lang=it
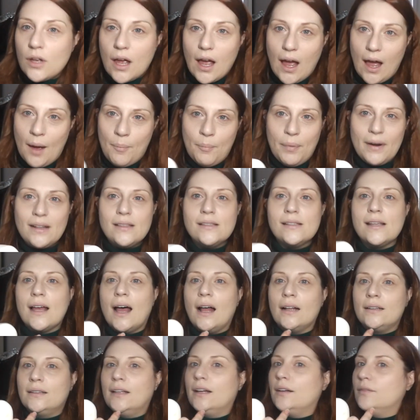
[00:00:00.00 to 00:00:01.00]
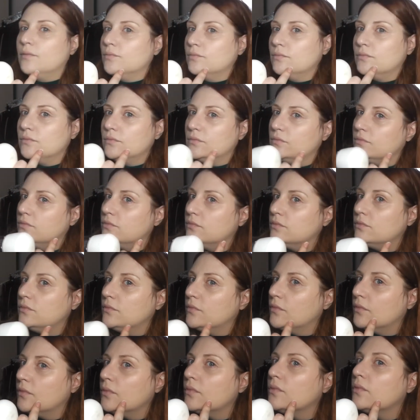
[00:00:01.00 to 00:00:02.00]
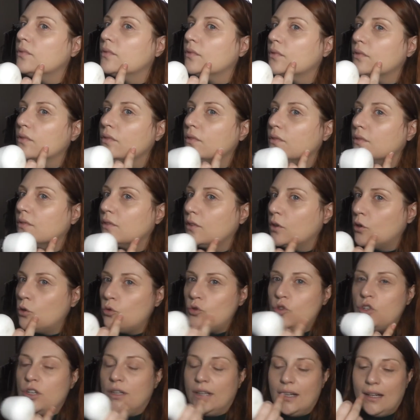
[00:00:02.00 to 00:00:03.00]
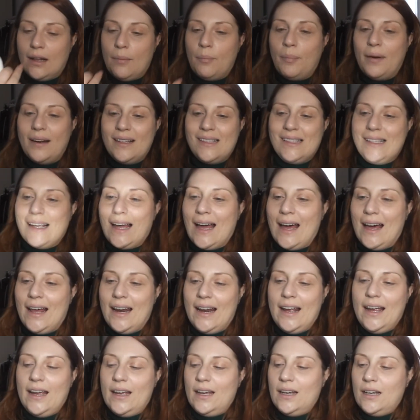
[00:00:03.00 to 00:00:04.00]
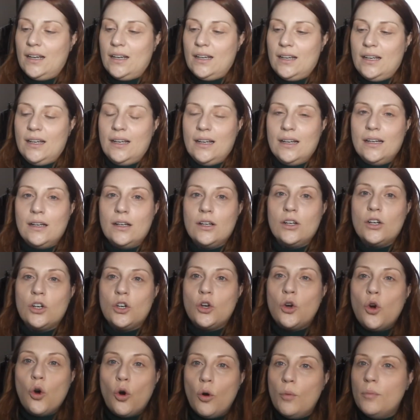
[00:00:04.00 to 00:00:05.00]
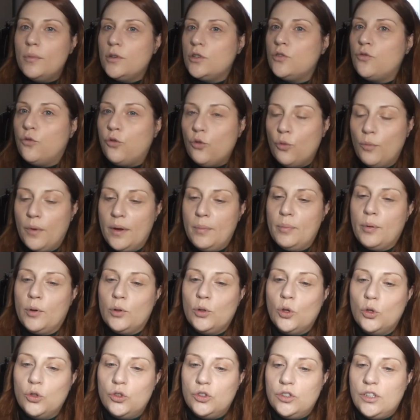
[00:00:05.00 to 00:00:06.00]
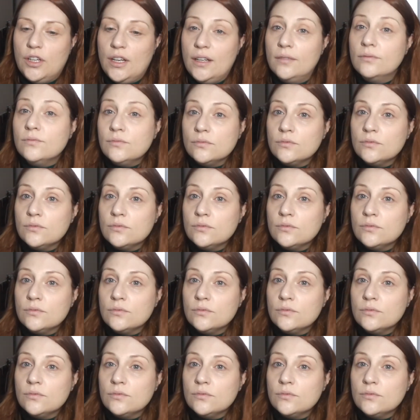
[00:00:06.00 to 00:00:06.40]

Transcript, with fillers: apprezzate. Riuscite ad apprezzare come sfuma i prodotti?